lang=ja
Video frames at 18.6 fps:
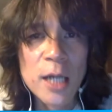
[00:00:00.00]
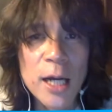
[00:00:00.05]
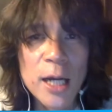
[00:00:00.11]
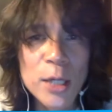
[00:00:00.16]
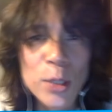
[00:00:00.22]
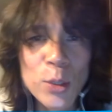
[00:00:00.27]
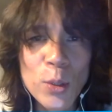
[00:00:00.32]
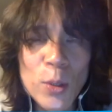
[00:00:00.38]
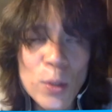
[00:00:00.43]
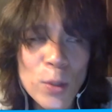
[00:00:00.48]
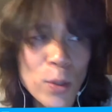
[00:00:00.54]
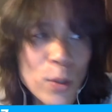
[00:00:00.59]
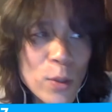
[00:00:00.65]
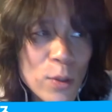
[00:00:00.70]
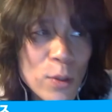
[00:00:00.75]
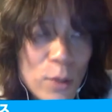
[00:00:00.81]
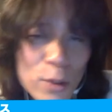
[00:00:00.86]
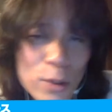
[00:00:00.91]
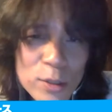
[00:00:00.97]
あ
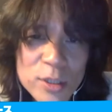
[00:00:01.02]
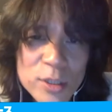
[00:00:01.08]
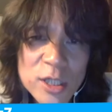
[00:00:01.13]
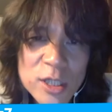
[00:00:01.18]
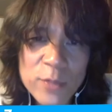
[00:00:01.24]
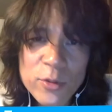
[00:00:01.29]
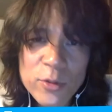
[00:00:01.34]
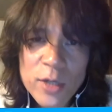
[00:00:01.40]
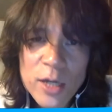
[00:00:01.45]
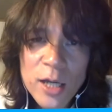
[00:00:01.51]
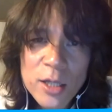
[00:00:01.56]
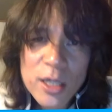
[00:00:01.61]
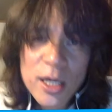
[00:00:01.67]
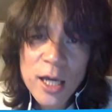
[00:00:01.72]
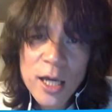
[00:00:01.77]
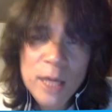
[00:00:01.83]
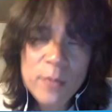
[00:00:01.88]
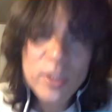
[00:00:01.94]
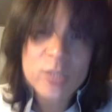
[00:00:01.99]
のー、渋谷
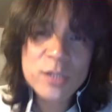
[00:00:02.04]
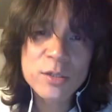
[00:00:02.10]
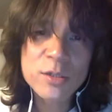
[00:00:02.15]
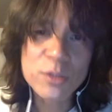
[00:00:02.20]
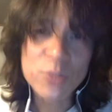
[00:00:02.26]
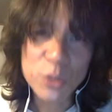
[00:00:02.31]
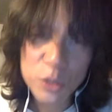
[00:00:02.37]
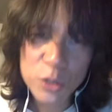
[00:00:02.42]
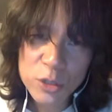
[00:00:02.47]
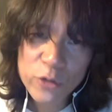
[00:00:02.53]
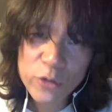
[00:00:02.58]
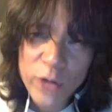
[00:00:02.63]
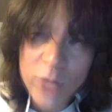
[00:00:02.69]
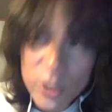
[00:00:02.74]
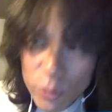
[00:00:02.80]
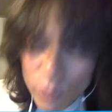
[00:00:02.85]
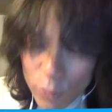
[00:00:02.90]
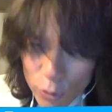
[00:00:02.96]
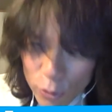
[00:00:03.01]
にあります
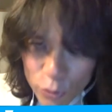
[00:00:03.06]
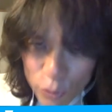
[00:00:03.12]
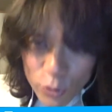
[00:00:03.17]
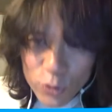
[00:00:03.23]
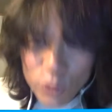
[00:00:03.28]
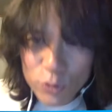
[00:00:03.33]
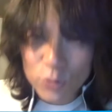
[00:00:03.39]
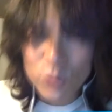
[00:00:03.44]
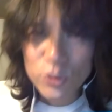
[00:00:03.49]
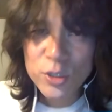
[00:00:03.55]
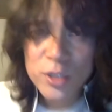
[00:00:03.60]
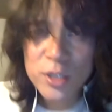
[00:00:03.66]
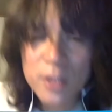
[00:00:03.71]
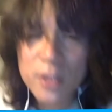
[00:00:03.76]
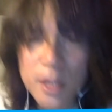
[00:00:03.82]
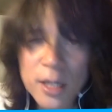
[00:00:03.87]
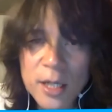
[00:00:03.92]
クワトロという、